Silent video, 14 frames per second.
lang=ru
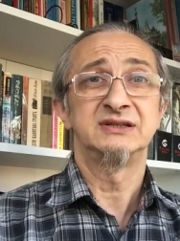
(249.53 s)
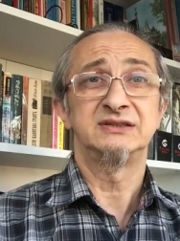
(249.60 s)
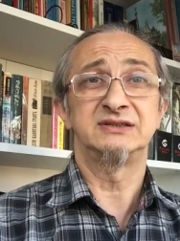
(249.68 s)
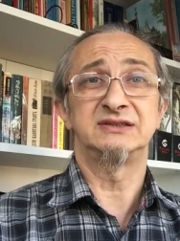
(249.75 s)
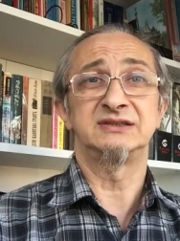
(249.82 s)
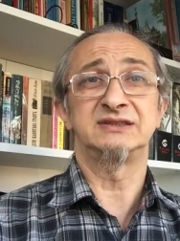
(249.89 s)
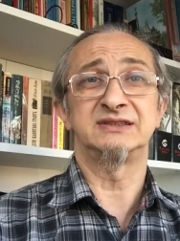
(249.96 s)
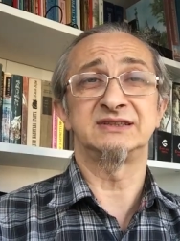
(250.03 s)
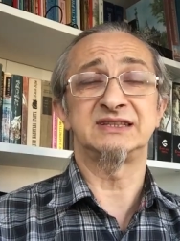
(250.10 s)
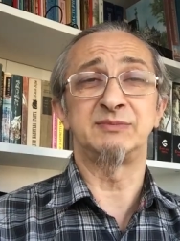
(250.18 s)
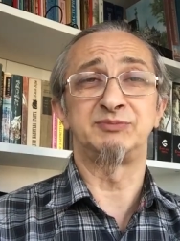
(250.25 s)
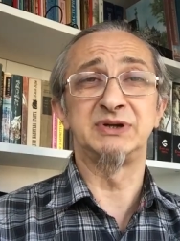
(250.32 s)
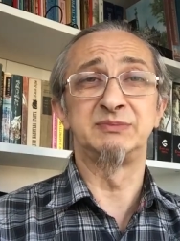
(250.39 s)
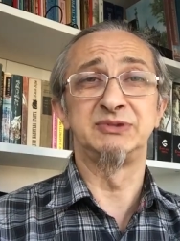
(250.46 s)
Э,
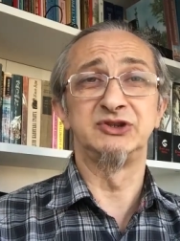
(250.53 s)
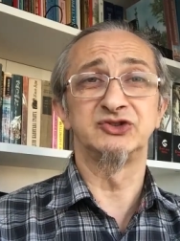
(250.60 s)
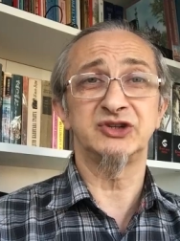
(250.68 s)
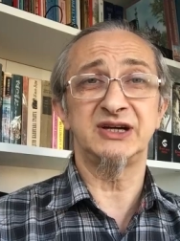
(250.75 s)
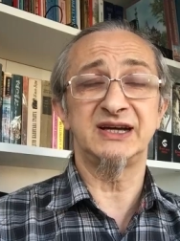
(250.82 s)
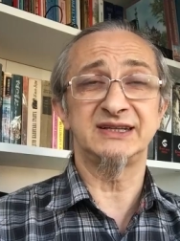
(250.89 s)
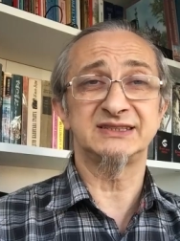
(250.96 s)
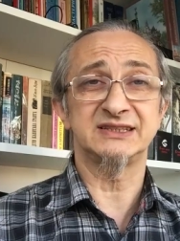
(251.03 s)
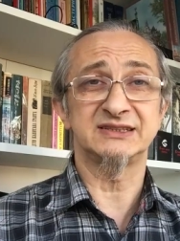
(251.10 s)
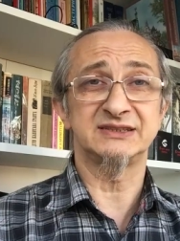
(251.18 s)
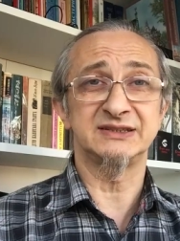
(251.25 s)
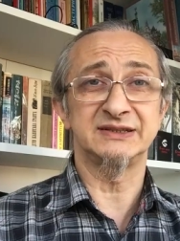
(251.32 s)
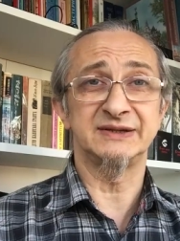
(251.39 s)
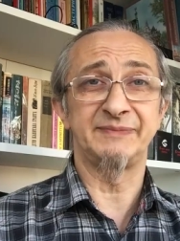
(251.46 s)
там приближается
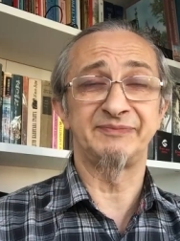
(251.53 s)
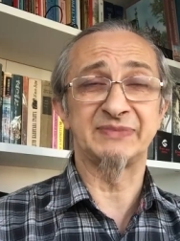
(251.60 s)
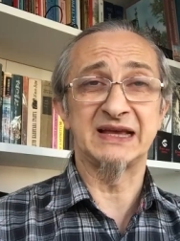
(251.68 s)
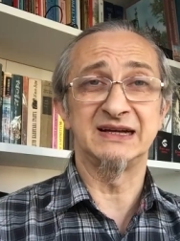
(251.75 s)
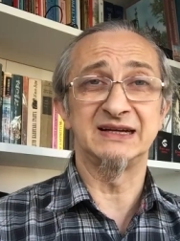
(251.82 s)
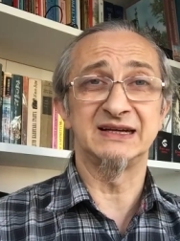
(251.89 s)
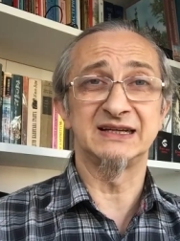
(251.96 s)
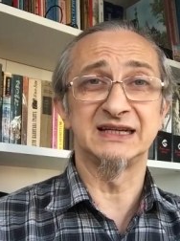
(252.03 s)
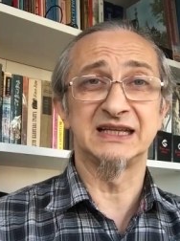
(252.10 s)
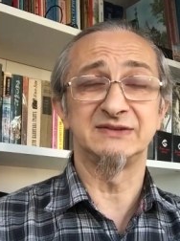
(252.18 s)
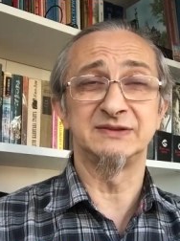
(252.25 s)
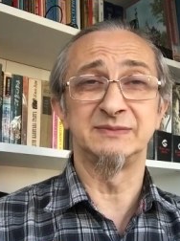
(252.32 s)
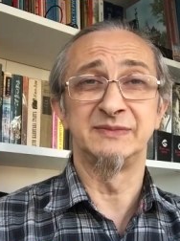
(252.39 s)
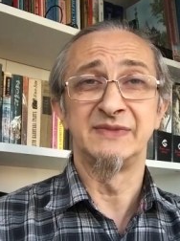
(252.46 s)
к э,
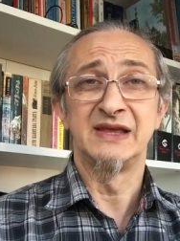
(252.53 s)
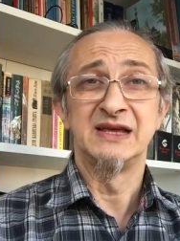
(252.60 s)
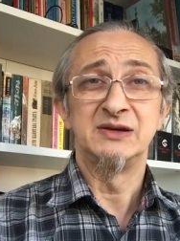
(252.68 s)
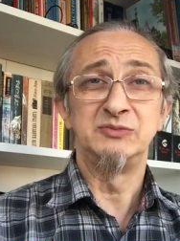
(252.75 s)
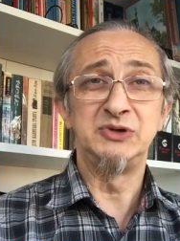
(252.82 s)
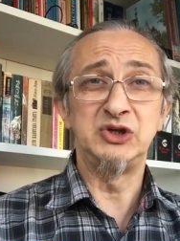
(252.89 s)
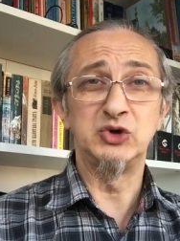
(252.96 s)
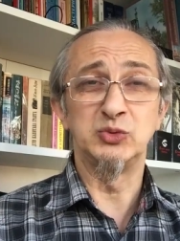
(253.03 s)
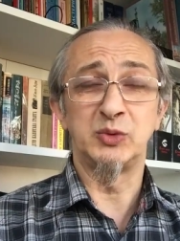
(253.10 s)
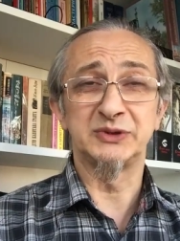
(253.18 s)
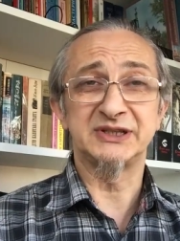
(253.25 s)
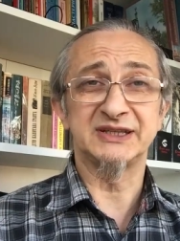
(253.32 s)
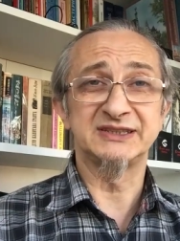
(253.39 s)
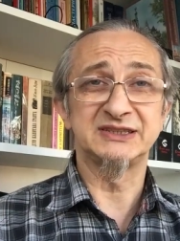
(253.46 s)
годовым
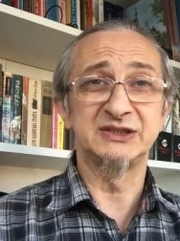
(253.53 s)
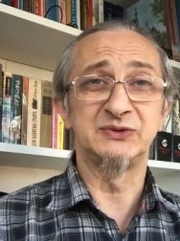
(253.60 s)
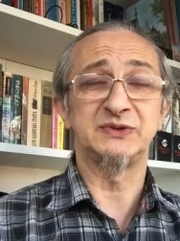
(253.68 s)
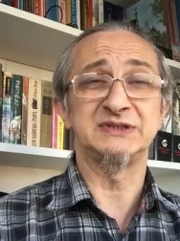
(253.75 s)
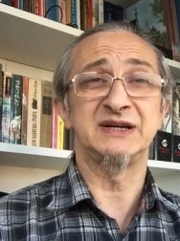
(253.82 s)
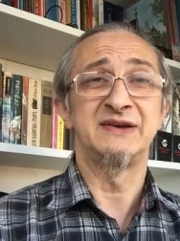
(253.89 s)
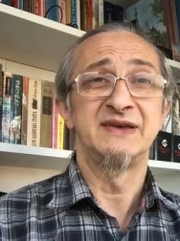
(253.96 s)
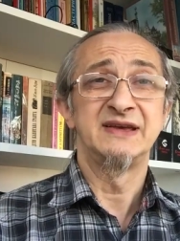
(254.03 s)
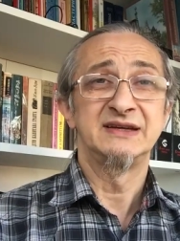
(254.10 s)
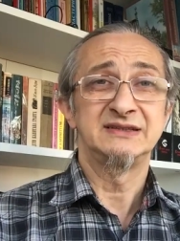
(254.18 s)
минимумам эта цифра.